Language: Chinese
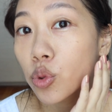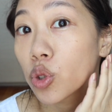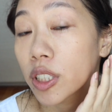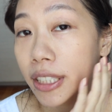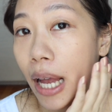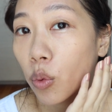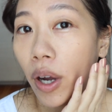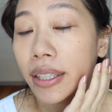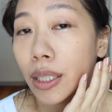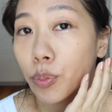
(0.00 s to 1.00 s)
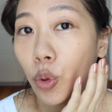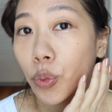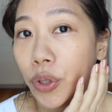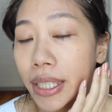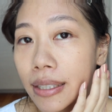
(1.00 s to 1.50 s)
具上完的薄
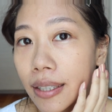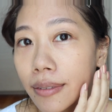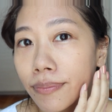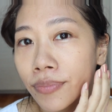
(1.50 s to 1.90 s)
薄一层。